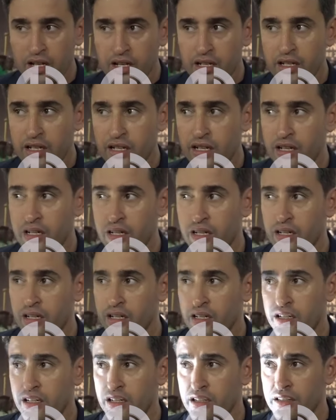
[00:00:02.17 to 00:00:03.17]

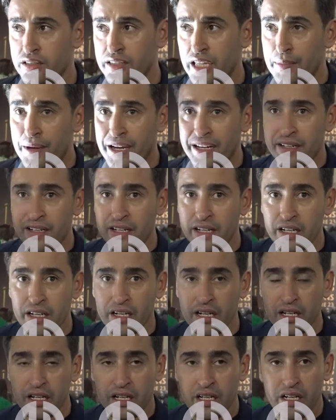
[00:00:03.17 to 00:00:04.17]
آه، طبعا
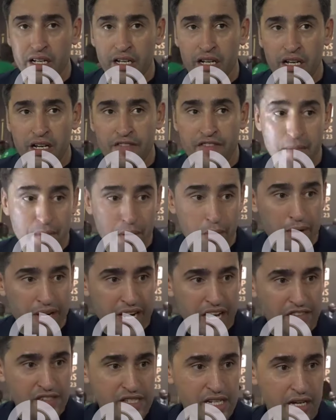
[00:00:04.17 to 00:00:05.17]
آه، فما
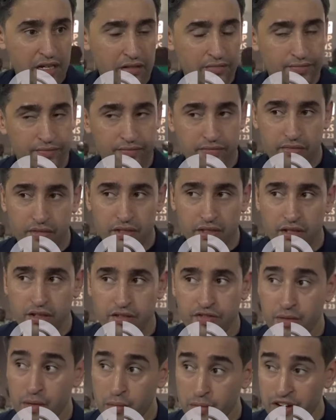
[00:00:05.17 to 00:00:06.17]
منافسه
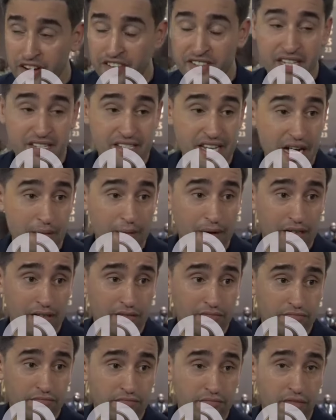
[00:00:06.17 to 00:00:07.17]
فما منافسه صعبه
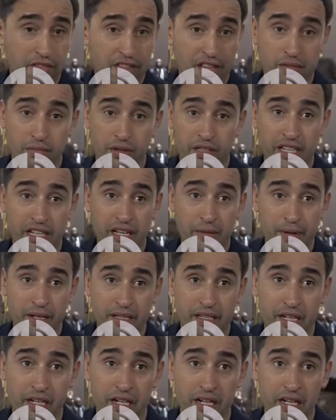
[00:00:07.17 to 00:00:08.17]
ضد المنتخبات
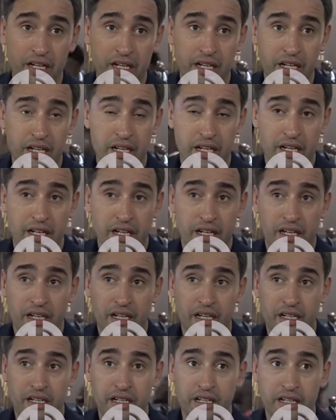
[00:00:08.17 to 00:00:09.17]

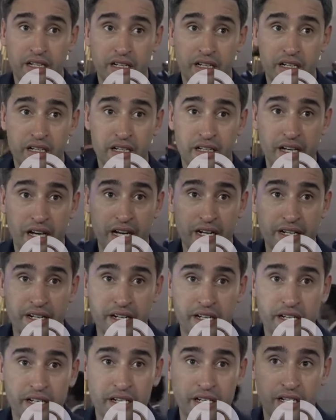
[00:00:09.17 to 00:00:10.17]
آه، يعني
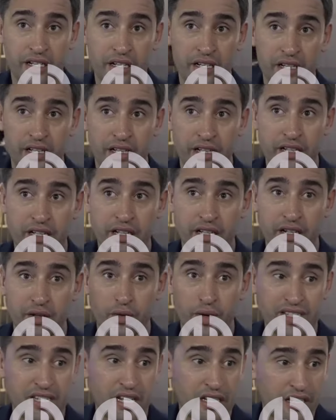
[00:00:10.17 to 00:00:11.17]

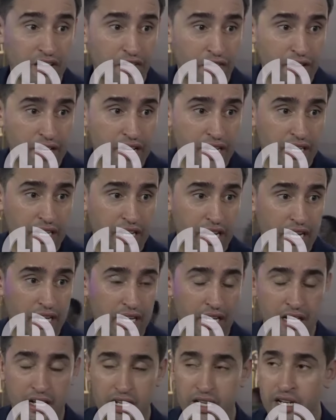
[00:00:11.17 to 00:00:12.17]
وسط افريقيا
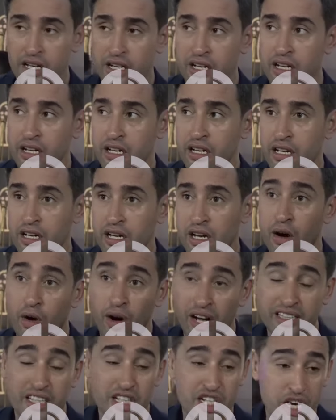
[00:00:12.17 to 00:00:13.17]
او
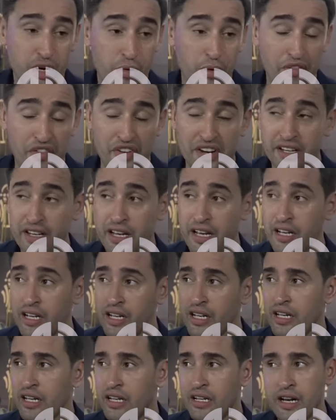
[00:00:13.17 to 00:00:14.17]
حتى جنوب افريقيا
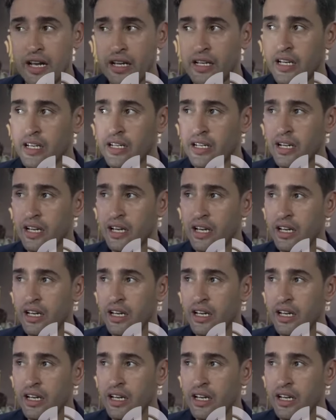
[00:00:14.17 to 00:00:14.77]
لكن